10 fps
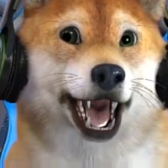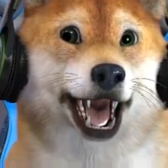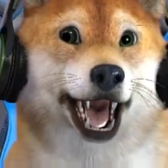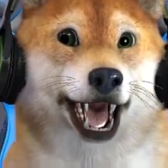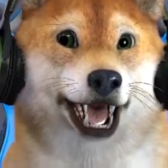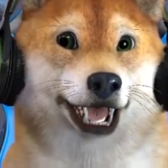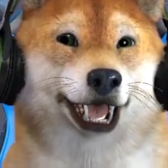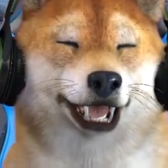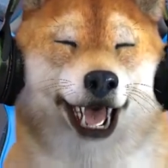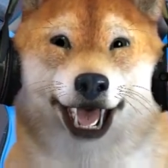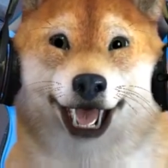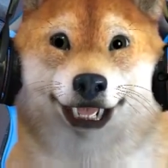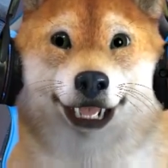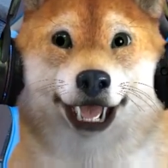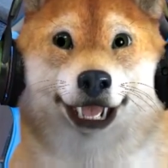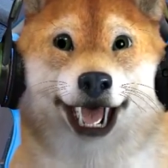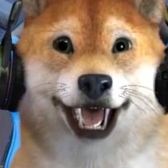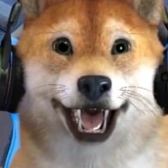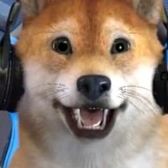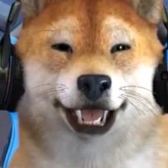Ich will ja nur rechts abbiegen, weißt du?
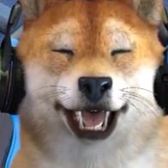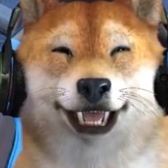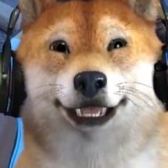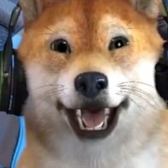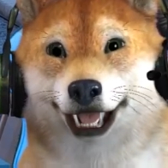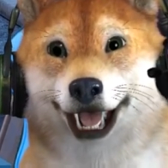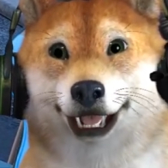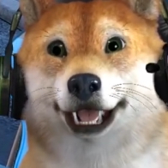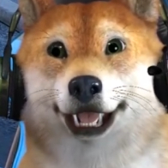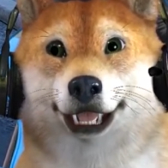Ich will ja nur rechts abbiegen.